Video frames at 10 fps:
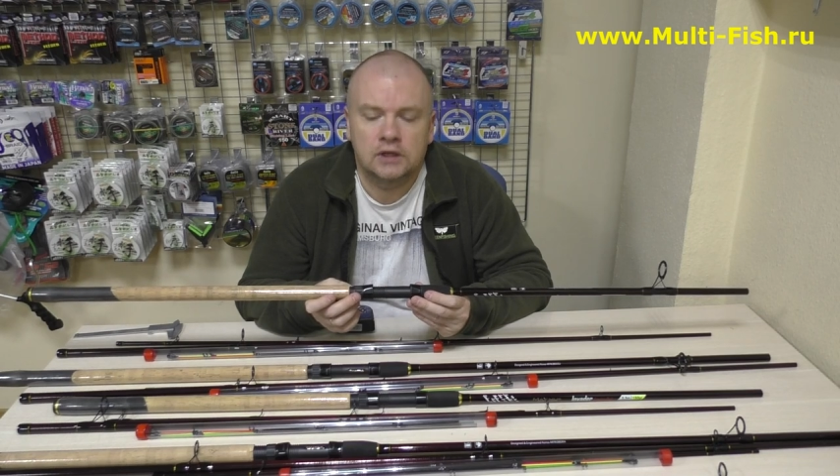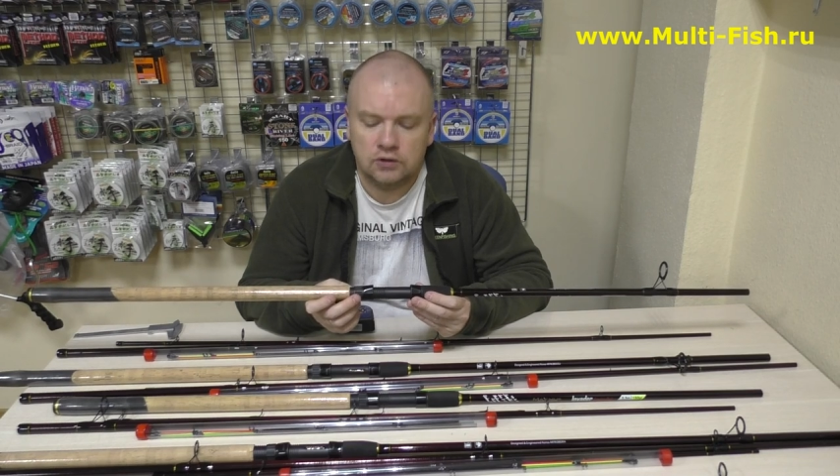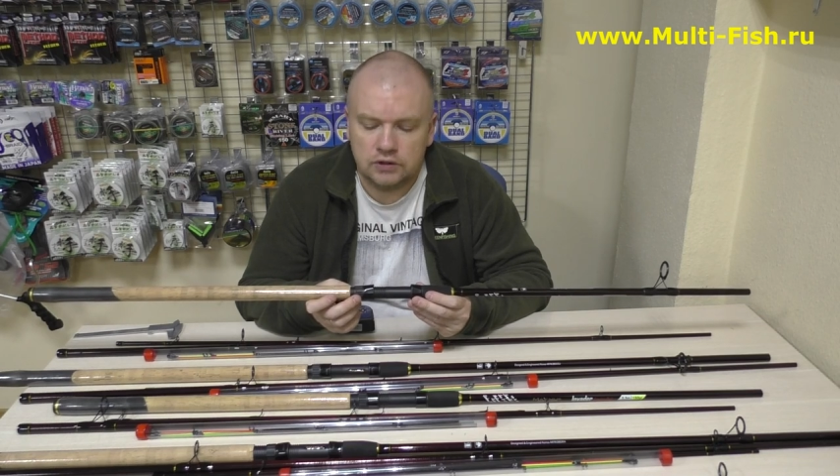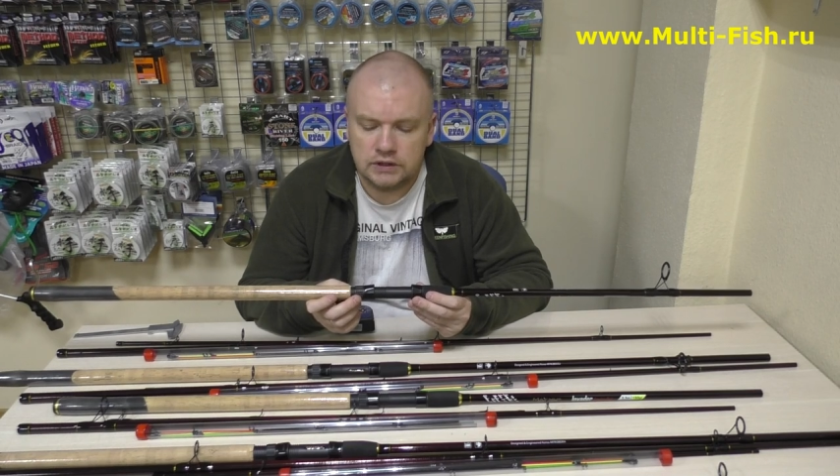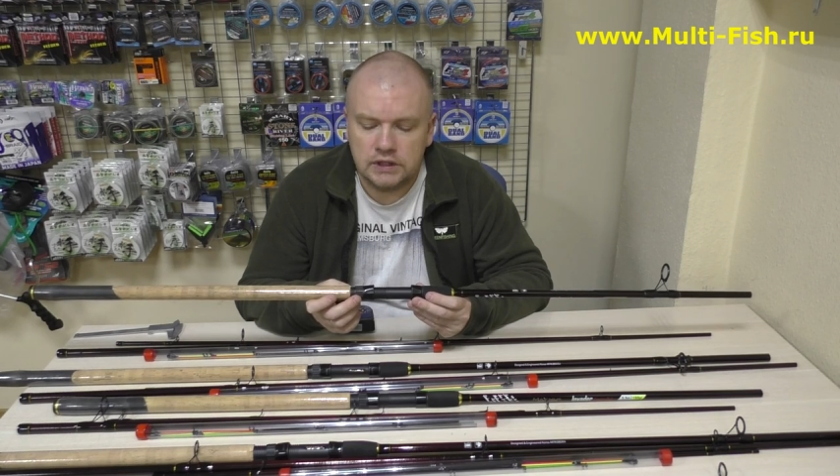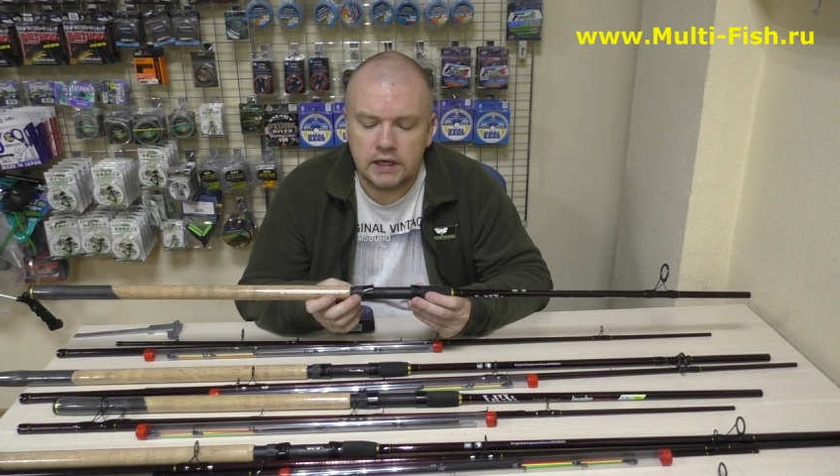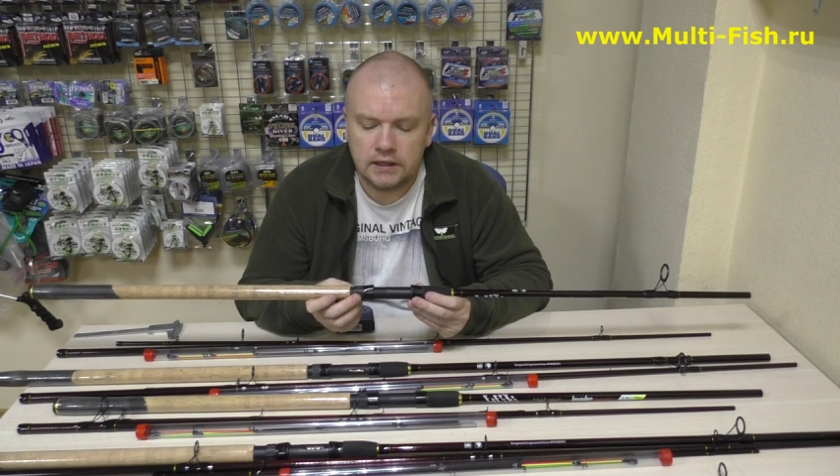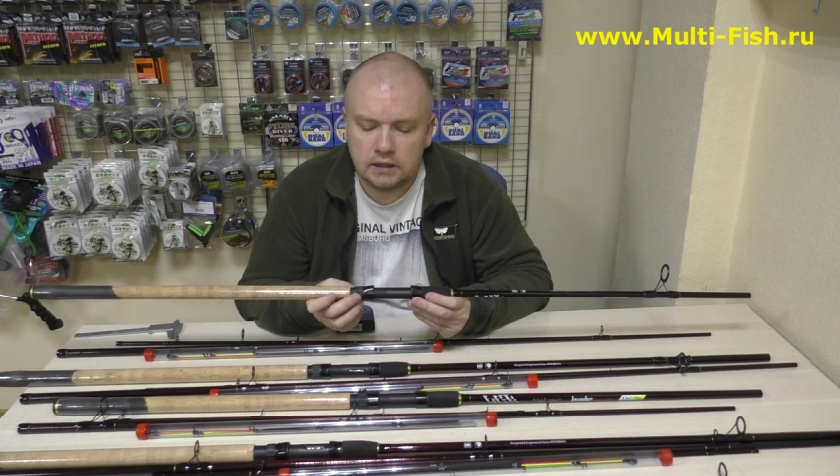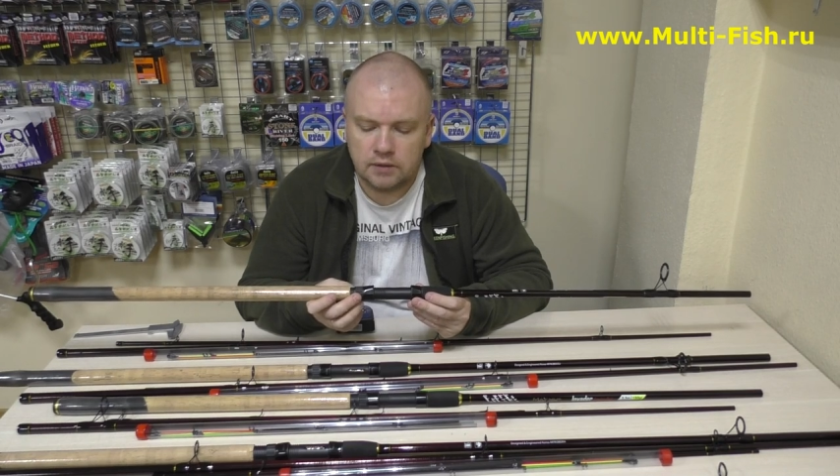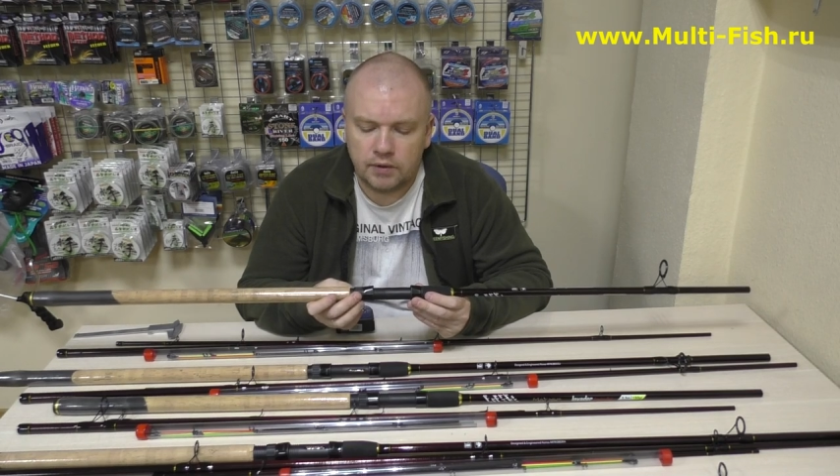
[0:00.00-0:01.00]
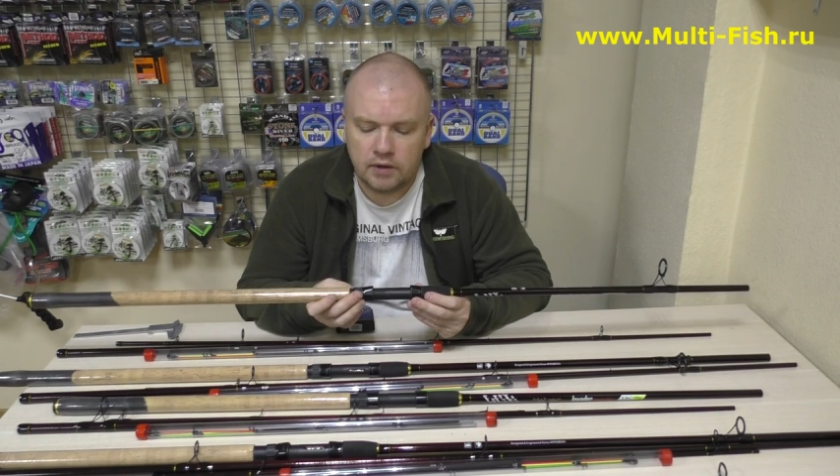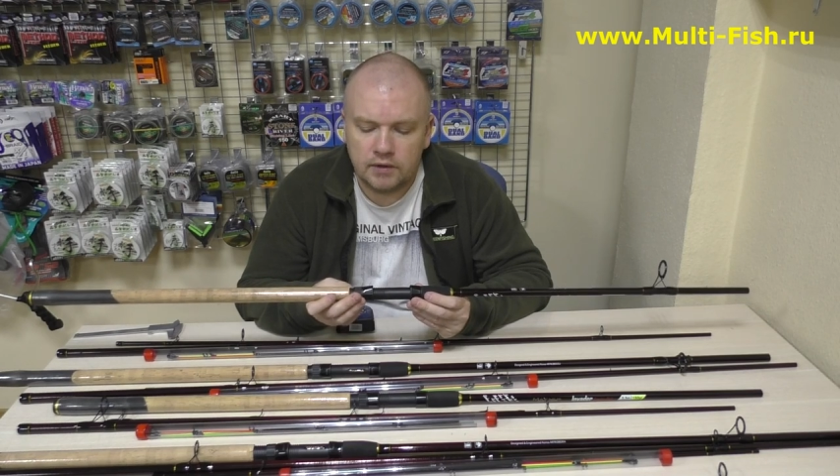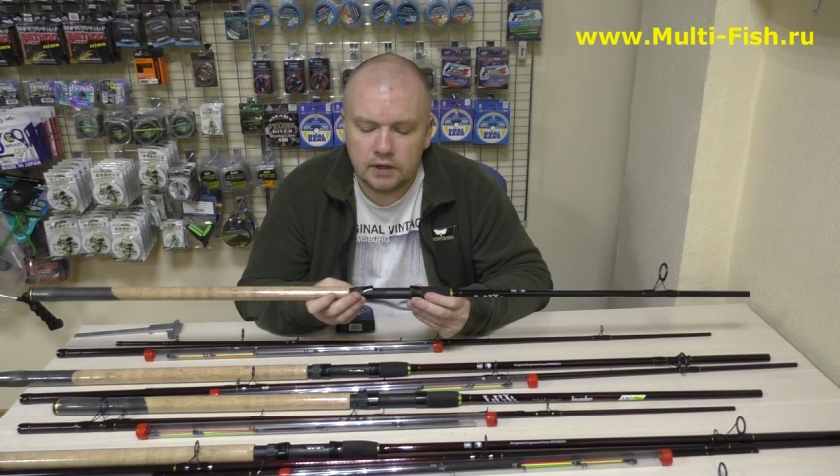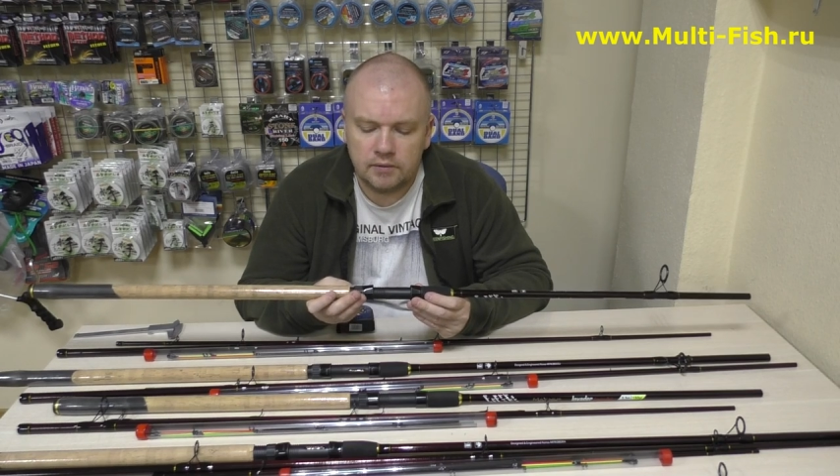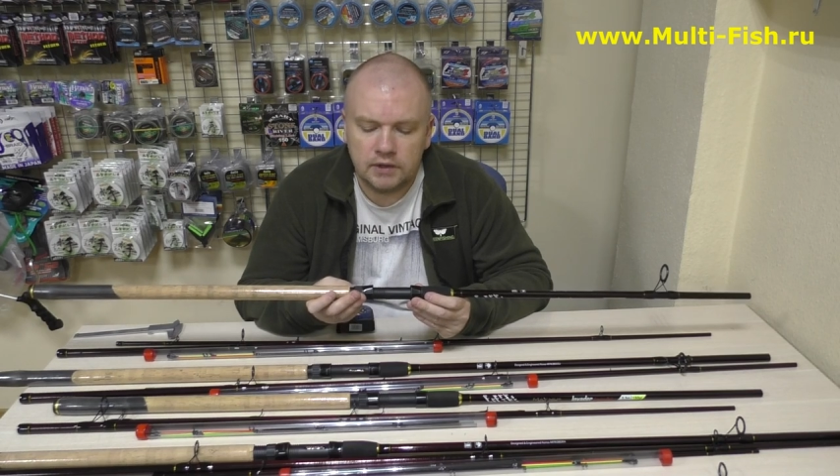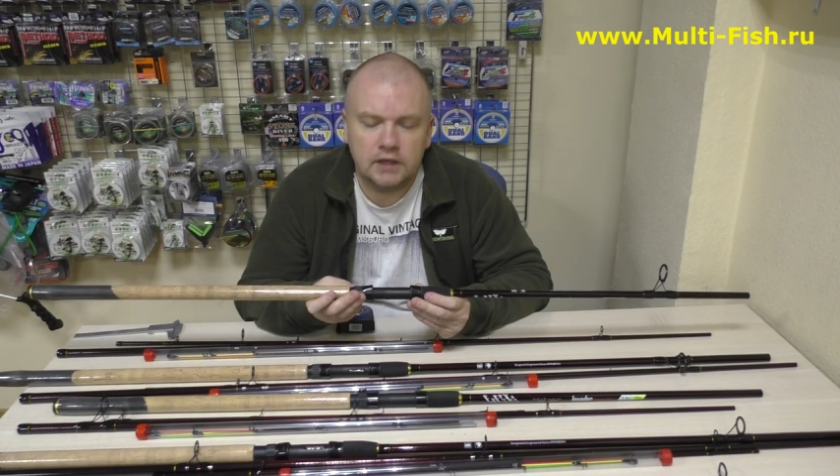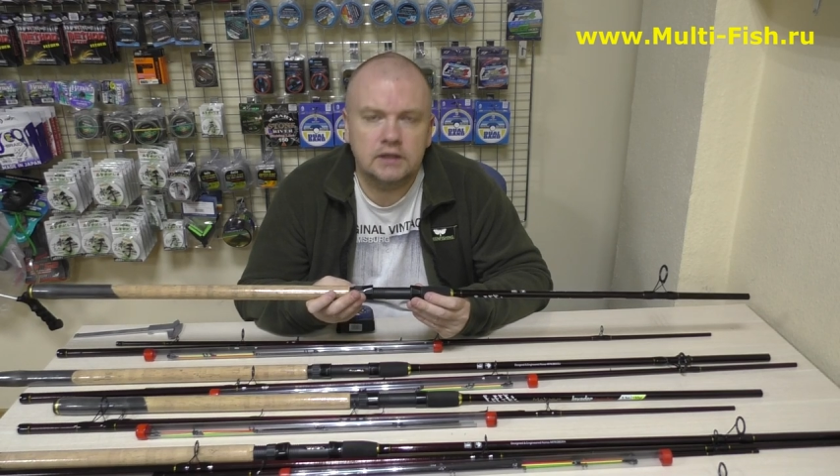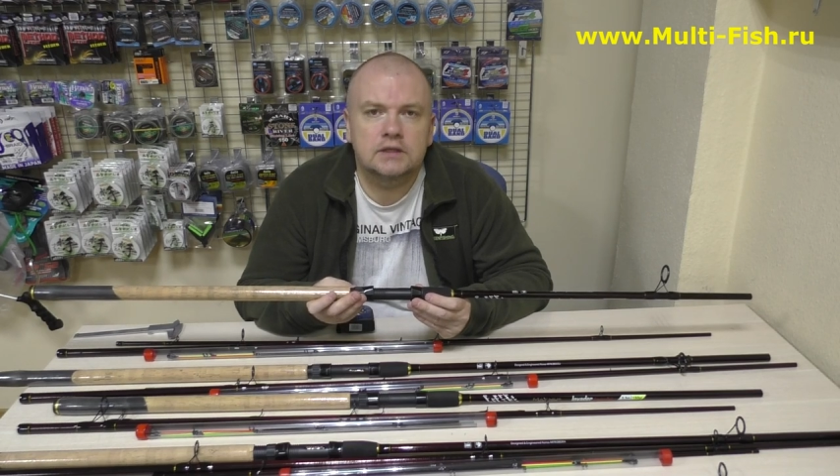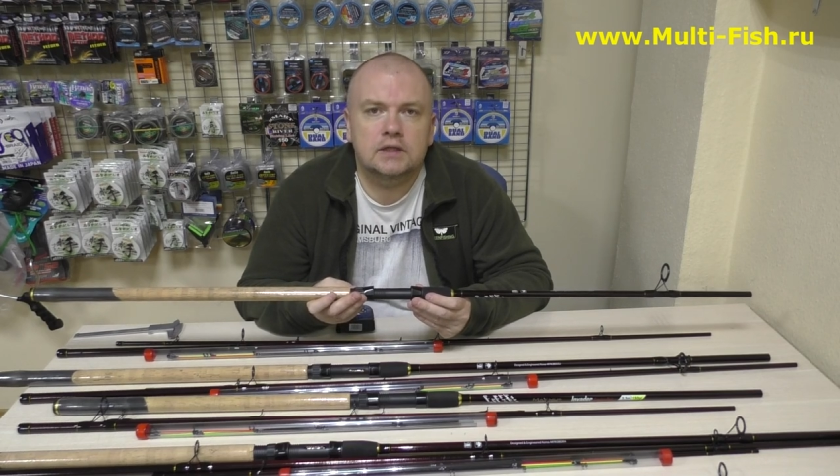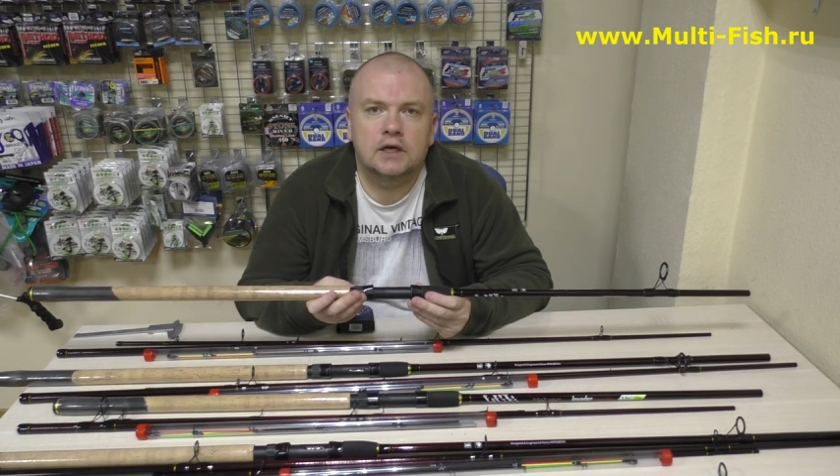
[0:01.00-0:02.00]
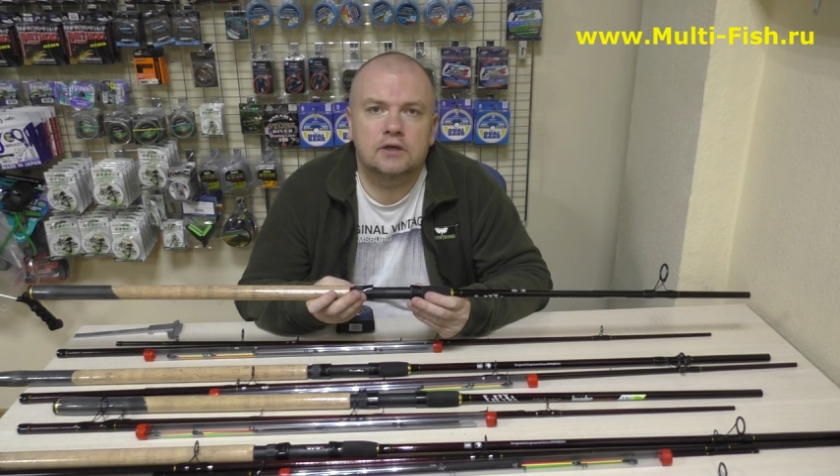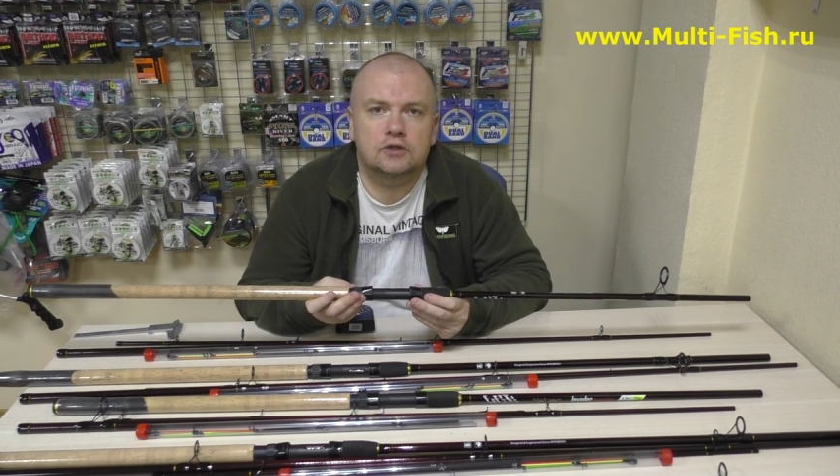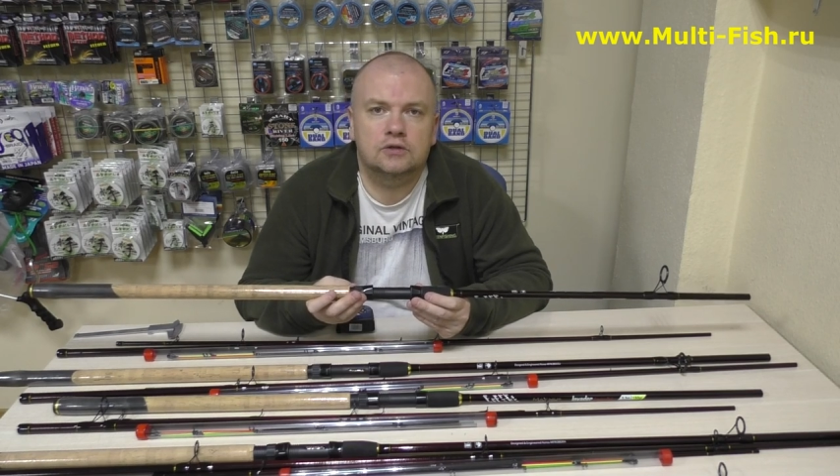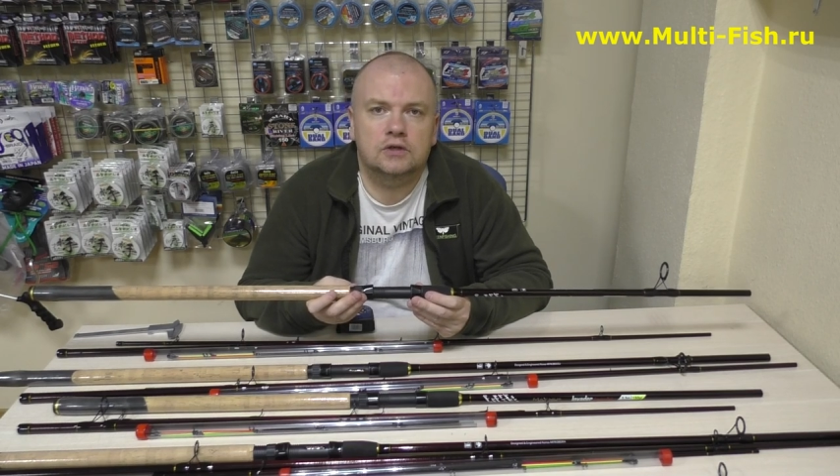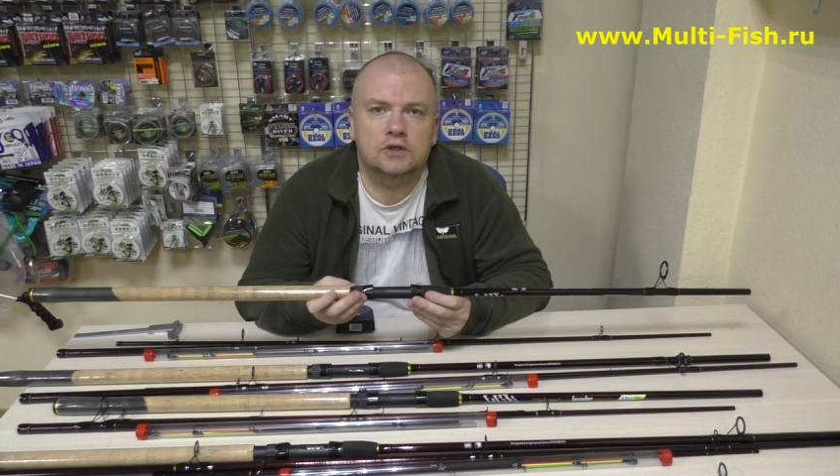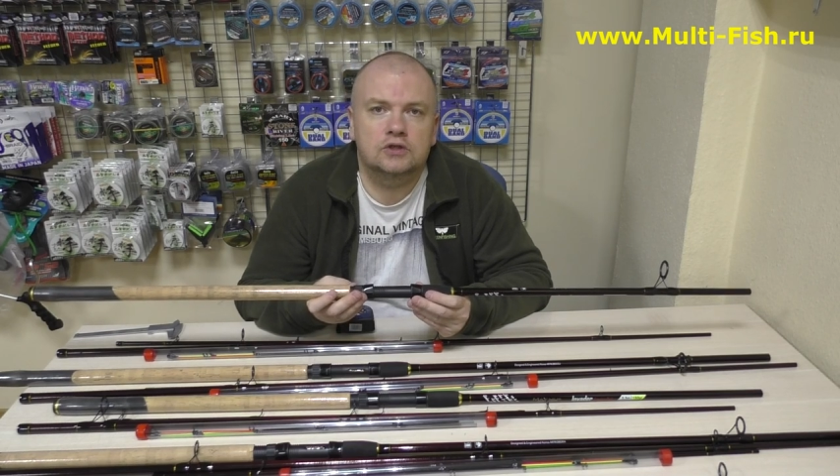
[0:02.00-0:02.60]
То есть никаких проблем я не знаю, что,